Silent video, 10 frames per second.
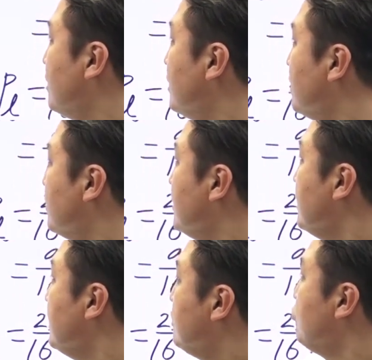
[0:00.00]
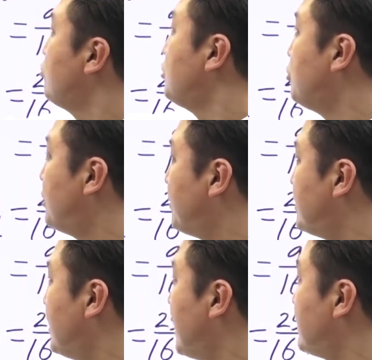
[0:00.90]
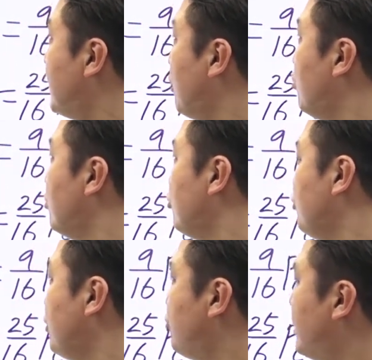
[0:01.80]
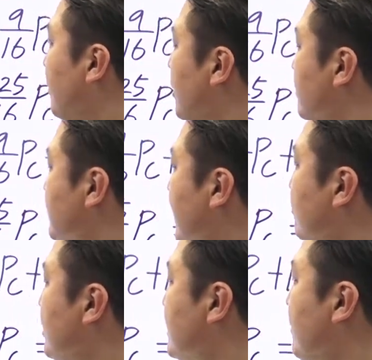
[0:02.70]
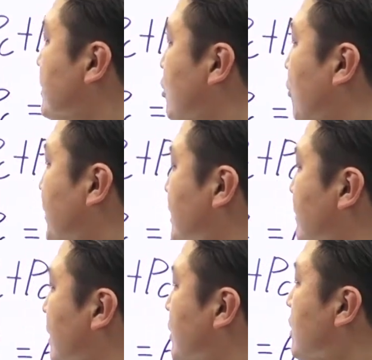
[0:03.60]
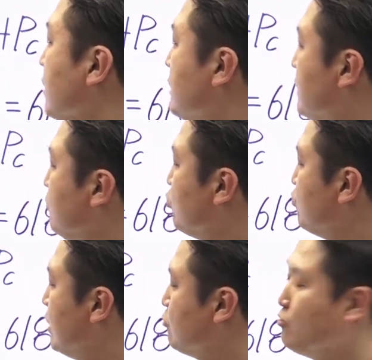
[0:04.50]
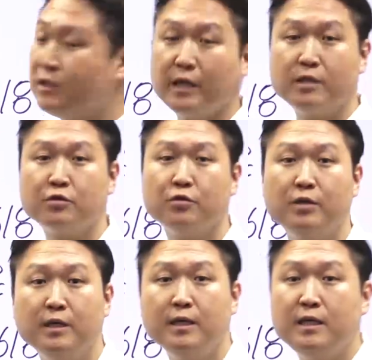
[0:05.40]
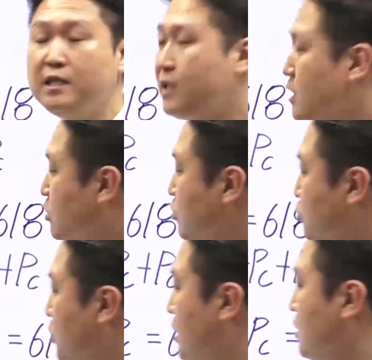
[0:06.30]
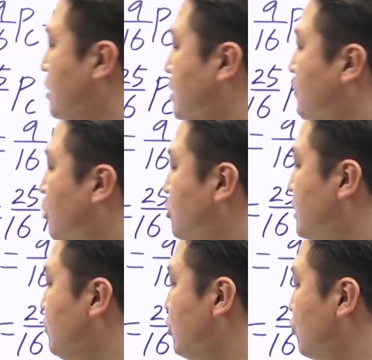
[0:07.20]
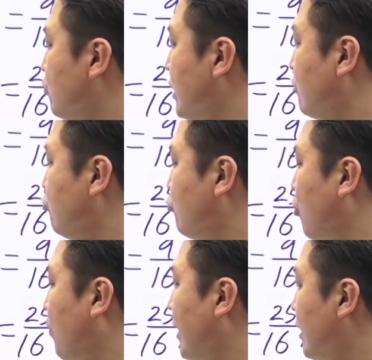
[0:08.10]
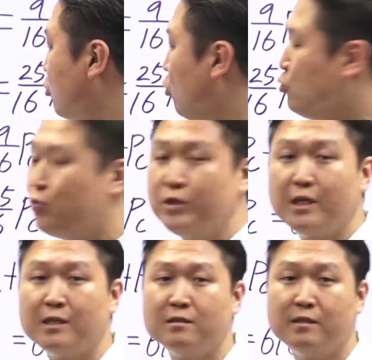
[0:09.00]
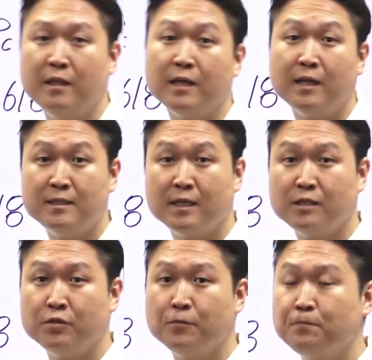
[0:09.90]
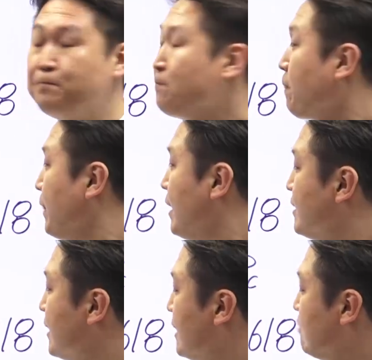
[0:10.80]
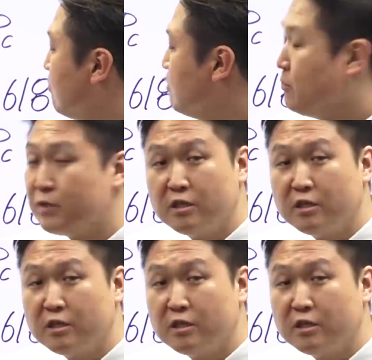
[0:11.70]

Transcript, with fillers: 크기는 루트 쉬운 값이니까 제곱을 취해주게 되면 4분의 3의 제곱, 다시 말하면 16분의 9가 되겠죠. 이때 이 철손의 크기는 바로 16분의 9 곱하기 동손이 된다는 이야기죠. 자, 이거 여러분들